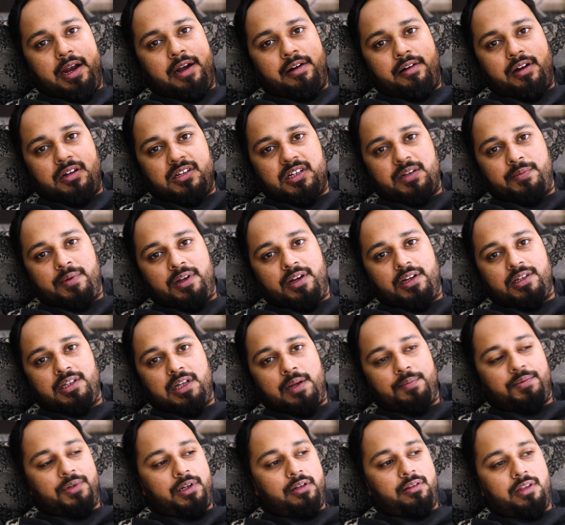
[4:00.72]
एंट्रेंस के बाद
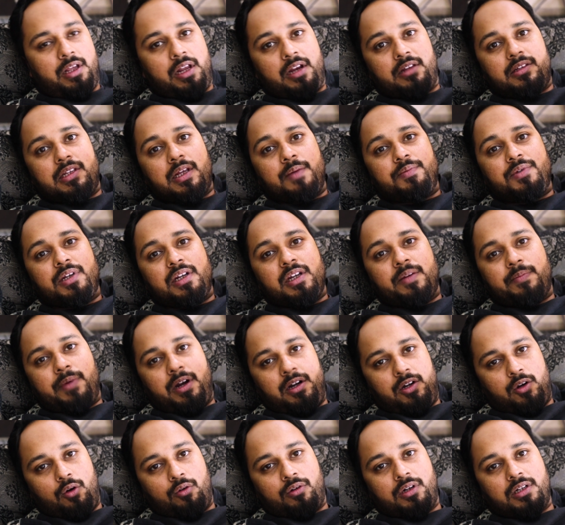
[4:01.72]
रिसेप्शन था रिसेप्शन के
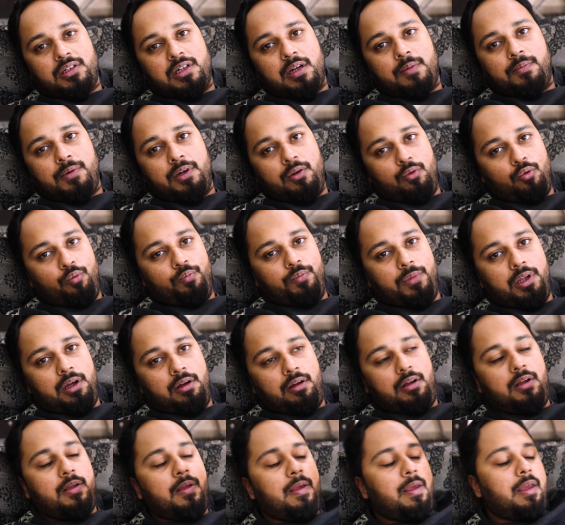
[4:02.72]
बाद डॉक्टर साहब का रूम
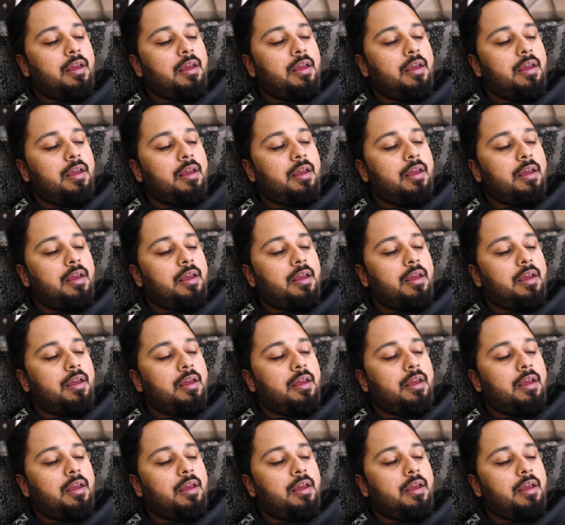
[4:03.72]
था